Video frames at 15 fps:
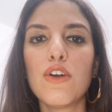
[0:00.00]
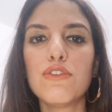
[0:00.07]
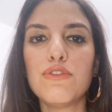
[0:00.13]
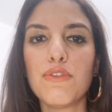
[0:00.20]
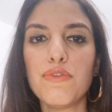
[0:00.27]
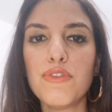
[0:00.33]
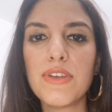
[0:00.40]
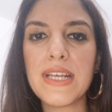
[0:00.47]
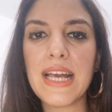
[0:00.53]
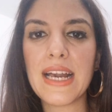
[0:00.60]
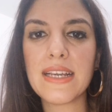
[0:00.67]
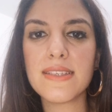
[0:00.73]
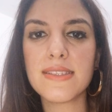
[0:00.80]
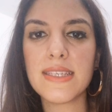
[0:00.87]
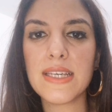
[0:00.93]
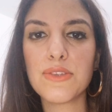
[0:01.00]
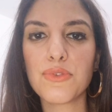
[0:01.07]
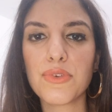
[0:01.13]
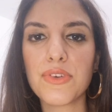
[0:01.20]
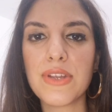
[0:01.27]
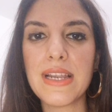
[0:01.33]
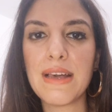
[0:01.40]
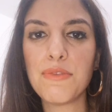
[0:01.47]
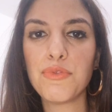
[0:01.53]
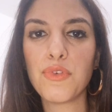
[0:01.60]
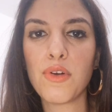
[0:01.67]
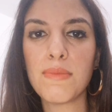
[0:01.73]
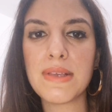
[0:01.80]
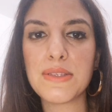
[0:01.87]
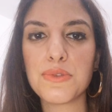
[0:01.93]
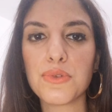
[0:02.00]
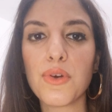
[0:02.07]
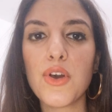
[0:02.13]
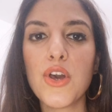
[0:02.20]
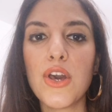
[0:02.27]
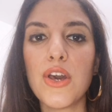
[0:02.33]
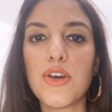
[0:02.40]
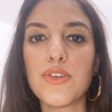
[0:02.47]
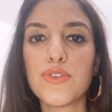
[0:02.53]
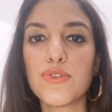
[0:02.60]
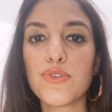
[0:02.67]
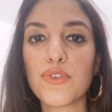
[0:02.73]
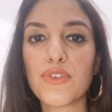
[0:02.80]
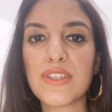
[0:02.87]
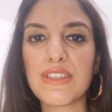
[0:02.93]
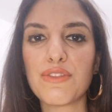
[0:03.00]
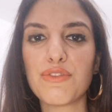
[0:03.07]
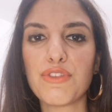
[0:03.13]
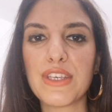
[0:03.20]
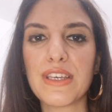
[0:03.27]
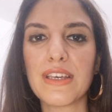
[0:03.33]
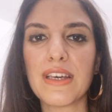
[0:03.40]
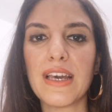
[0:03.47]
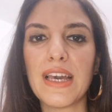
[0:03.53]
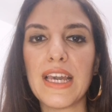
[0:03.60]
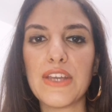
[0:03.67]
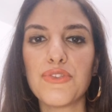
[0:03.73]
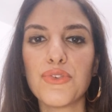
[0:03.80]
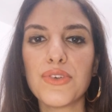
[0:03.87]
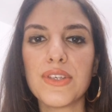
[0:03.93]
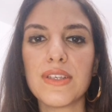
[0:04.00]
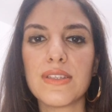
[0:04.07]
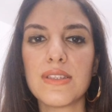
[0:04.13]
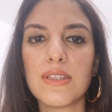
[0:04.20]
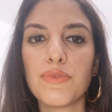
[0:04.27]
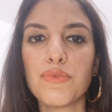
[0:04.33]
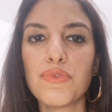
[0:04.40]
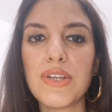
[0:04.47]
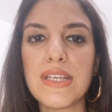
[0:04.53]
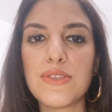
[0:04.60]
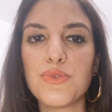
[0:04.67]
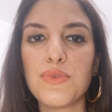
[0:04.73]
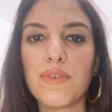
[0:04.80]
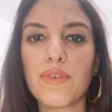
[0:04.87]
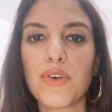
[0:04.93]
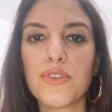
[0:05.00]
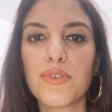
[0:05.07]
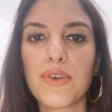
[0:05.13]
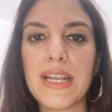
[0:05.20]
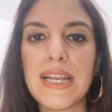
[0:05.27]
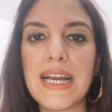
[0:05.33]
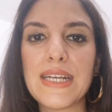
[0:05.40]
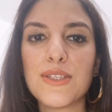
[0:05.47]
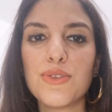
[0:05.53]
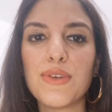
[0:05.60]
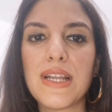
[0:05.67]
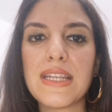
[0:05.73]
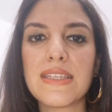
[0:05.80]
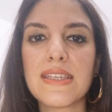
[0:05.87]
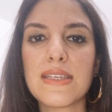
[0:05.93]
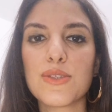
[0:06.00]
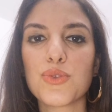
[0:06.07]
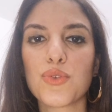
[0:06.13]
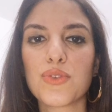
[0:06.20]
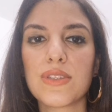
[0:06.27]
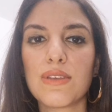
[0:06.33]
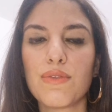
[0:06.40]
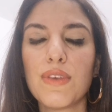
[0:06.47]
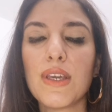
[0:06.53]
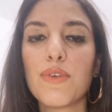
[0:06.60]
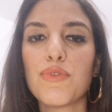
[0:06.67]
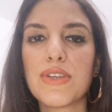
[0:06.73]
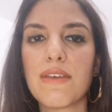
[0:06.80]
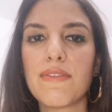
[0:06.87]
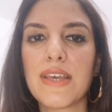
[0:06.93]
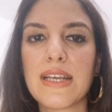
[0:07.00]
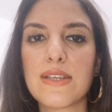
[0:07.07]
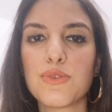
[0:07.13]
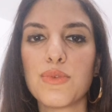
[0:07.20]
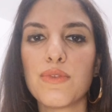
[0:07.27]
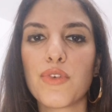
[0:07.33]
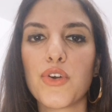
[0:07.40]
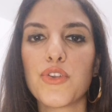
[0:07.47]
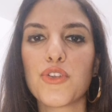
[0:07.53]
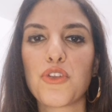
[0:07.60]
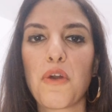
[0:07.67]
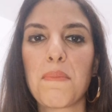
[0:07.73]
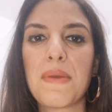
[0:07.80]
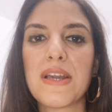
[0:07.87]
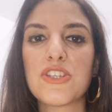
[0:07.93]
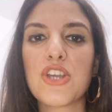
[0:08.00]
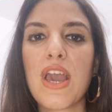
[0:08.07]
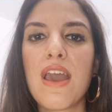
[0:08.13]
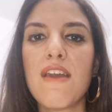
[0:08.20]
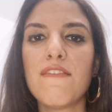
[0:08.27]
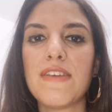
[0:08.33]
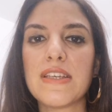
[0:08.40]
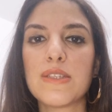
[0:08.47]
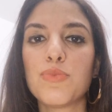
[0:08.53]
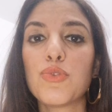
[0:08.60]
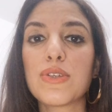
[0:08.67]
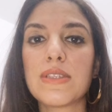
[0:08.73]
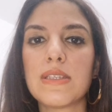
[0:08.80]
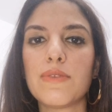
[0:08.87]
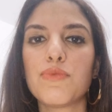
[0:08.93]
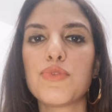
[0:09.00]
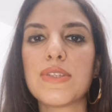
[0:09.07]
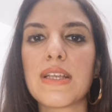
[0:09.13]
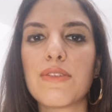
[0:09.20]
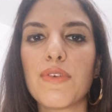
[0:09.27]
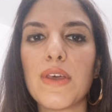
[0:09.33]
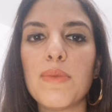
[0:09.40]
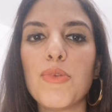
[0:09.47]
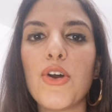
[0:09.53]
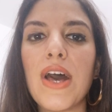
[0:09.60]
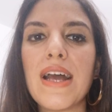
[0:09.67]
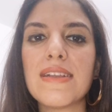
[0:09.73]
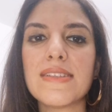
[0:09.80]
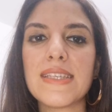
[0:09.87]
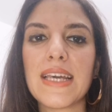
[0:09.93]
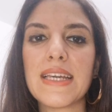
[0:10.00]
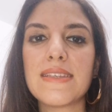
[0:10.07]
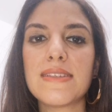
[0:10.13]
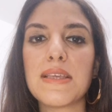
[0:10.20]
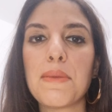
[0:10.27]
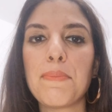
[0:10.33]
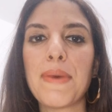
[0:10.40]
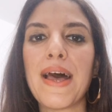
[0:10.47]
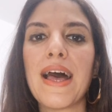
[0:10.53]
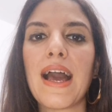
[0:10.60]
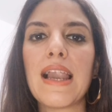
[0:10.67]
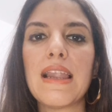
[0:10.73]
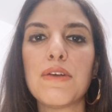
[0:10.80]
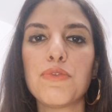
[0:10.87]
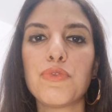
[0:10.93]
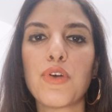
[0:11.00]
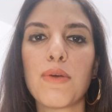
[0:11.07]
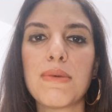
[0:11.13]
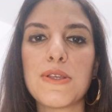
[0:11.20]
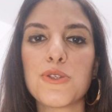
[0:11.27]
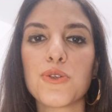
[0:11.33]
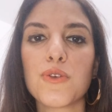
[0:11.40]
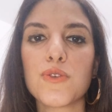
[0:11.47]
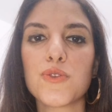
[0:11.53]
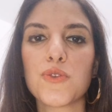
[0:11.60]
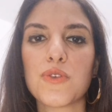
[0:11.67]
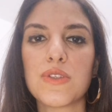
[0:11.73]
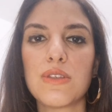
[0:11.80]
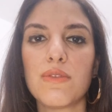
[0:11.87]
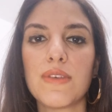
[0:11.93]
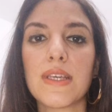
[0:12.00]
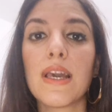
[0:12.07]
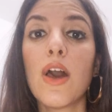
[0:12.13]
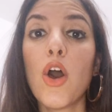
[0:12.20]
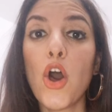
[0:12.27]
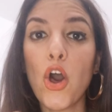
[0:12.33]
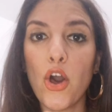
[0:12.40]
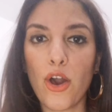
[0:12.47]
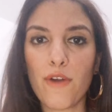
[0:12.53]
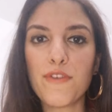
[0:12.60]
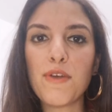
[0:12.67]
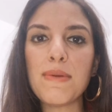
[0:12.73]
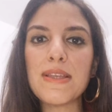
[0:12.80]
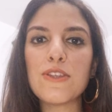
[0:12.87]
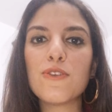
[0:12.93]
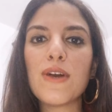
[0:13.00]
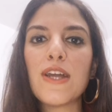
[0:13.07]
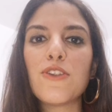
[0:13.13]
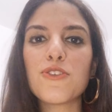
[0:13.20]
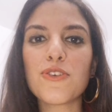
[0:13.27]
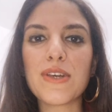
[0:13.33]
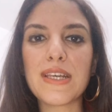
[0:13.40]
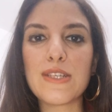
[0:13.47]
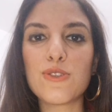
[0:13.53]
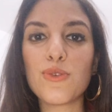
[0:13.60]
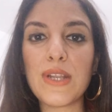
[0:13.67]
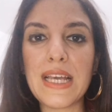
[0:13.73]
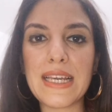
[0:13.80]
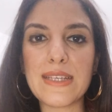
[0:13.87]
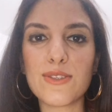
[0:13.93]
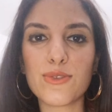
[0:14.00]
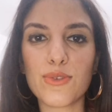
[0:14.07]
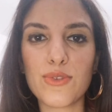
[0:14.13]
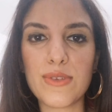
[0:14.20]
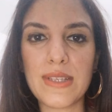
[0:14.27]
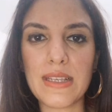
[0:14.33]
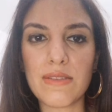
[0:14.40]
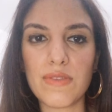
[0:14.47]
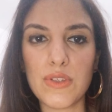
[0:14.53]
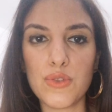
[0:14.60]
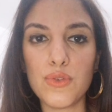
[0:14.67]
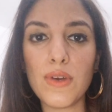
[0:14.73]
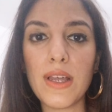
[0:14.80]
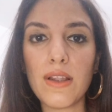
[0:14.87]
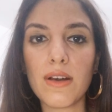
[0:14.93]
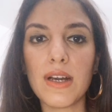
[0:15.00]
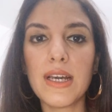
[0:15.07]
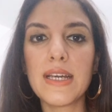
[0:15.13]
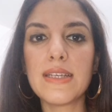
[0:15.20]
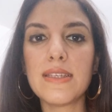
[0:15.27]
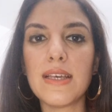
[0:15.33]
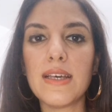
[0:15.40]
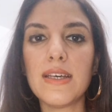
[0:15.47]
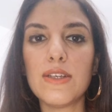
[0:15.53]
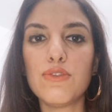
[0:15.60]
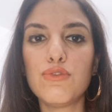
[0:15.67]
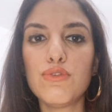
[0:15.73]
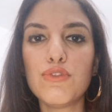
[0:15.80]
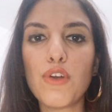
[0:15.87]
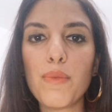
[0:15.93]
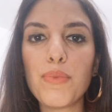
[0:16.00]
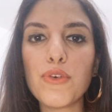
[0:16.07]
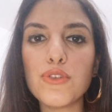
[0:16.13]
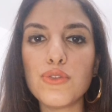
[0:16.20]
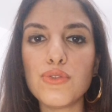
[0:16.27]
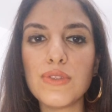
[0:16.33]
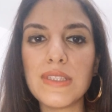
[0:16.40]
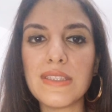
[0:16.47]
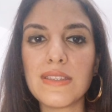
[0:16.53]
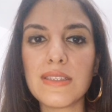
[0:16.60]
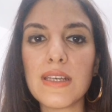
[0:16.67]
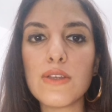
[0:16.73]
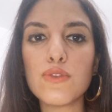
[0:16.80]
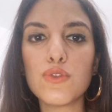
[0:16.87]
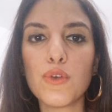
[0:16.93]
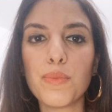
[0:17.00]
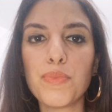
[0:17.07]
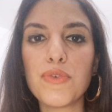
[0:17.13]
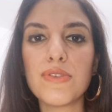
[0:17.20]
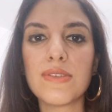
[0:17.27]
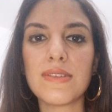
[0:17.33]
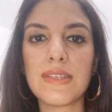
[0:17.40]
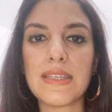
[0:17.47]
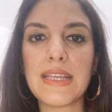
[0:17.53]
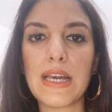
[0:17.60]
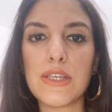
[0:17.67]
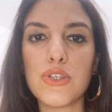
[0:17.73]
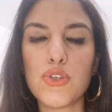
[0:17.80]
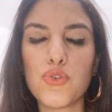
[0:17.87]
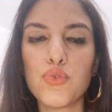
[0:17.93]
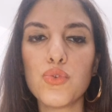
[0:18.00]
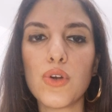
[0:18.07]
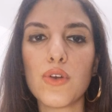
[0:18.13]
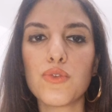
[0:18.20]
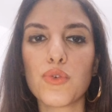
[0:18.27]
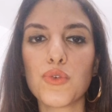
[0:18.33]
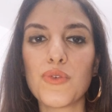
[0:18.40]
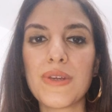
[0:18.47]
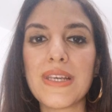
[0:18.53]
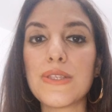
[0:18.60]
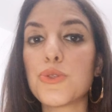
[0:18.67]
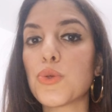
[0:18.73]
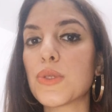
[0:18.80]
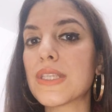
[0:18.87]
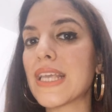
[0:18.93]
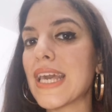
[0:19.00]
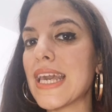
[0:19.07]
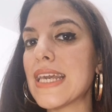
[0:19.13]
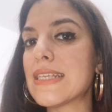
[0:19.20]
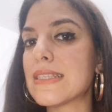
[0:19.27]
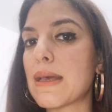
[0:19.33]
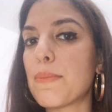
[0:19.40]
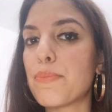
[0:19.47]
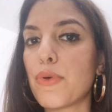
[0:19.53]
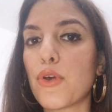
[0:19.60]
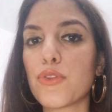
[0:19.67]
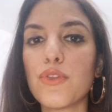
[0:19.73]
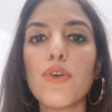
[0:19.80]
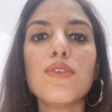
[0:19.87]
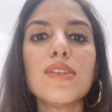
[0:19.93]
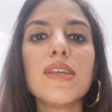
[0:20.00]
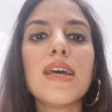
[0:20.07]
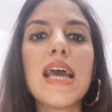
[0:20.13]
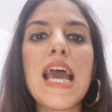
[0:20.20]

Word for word: de vulgariser donc l'information euh, scientifique. Et donc, si vous voulez suivre donc l'actualité scientifique, vous n'avez qu'à suivre notre page Facebook si vous êtes vraiment intéressé par l'information scientifique. Revenons maintenant à notre question, la question de cette vidéo. Alors, euh, de nombreux Tunisiens se posent ces derniers jours donc une question très importante.